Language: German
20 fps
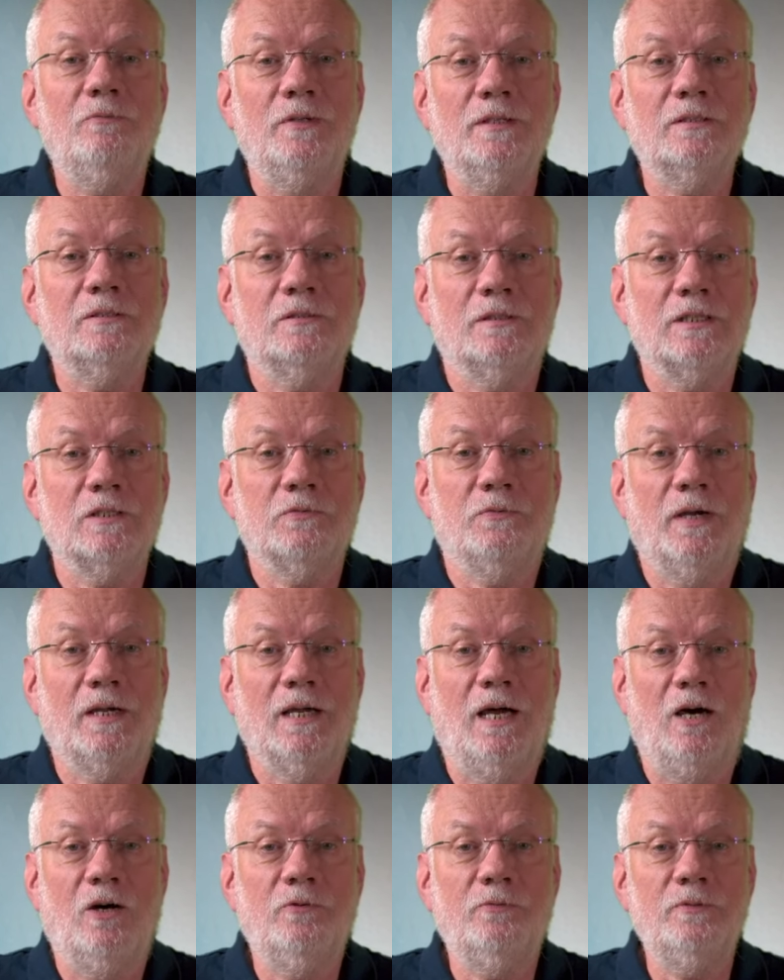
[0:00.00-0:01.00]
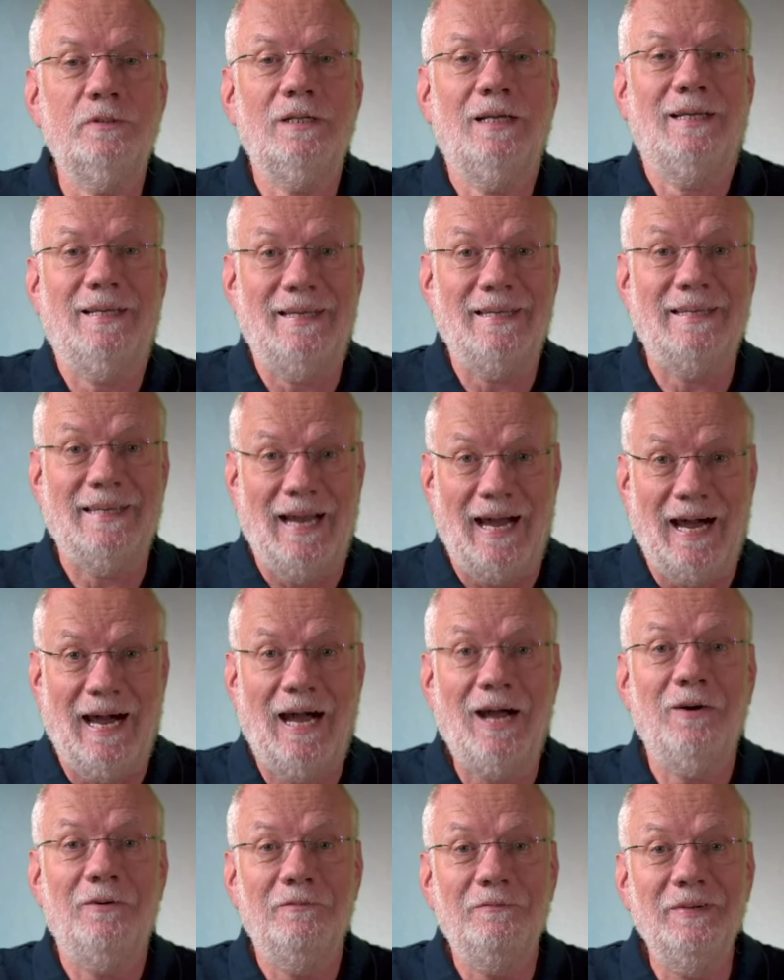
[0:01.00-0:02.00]
willst du das verkaufen?
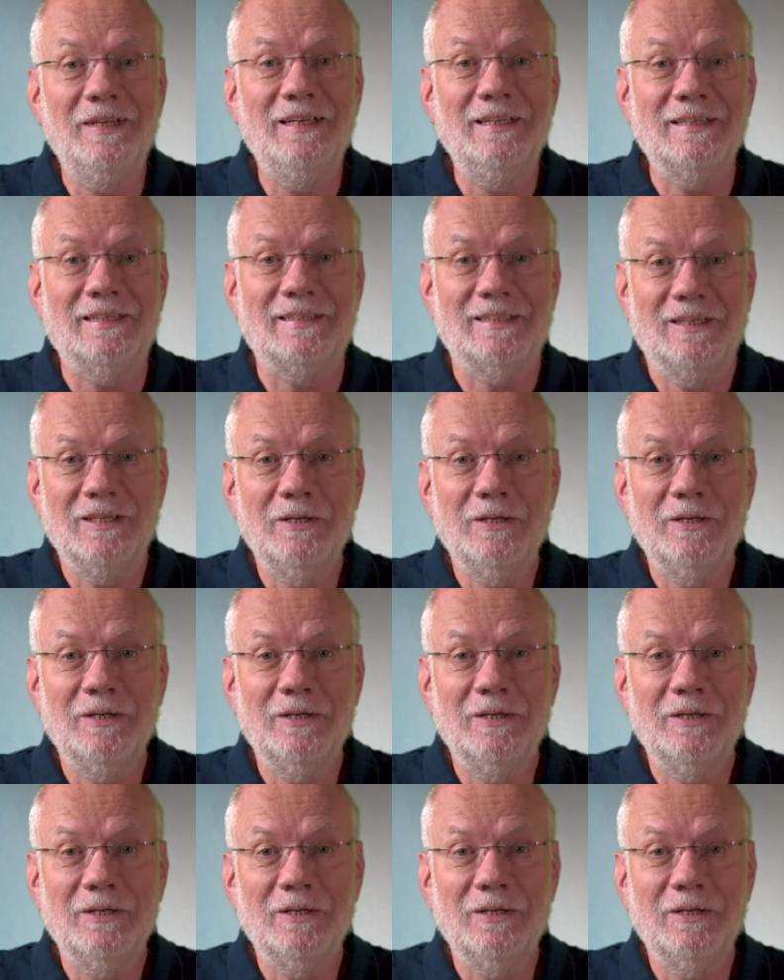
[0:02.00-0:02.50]
Ja, will ich,